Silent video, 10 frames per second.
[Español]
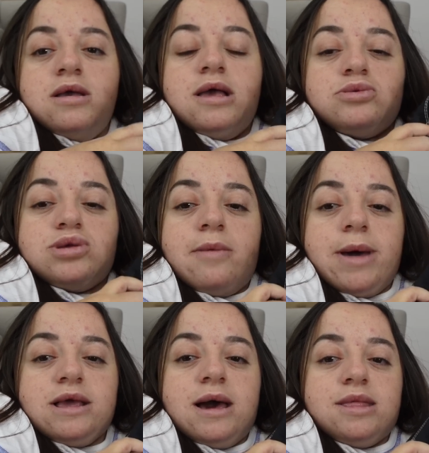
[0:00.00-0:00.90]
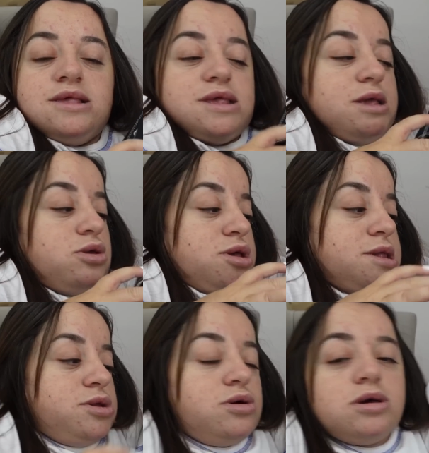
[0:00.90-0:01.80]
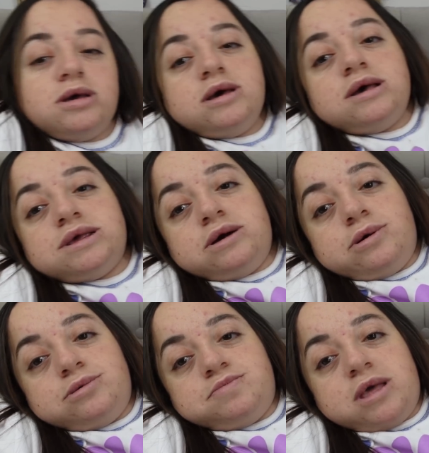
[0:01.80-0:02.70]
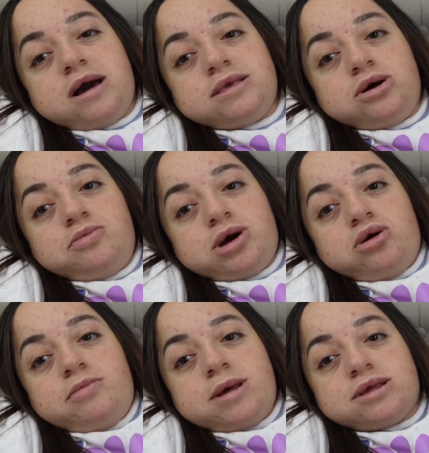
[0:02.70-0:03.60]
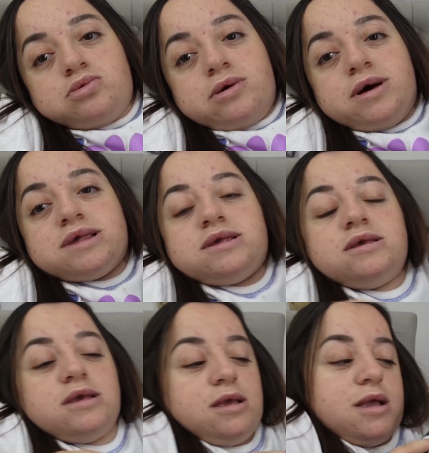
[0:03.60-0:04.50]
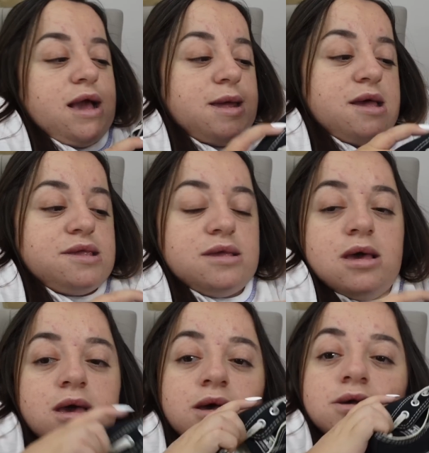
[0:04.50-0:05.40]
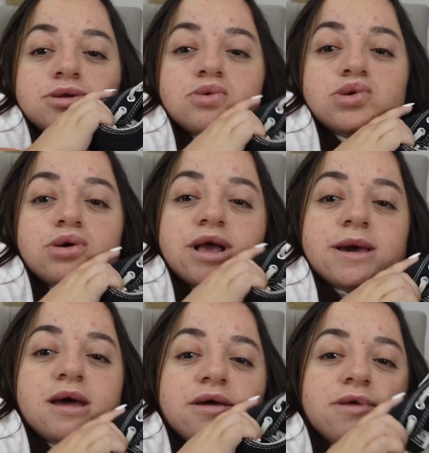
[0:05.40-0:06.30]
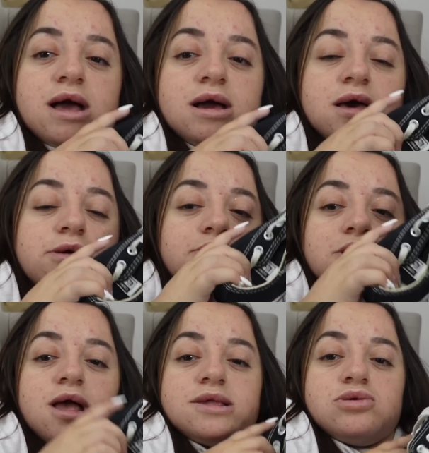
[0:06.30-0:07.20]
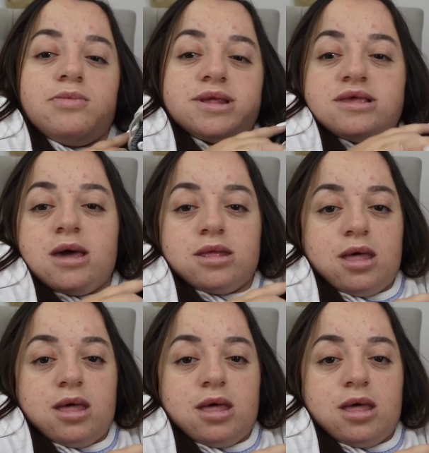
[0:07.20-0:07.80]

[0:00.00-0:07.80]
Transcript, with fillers: las usa para el jardincito y eso. Así que bueno, acá tengo mis Converse nuevas negras. Yo uso negras y blancas y uso las Superstar de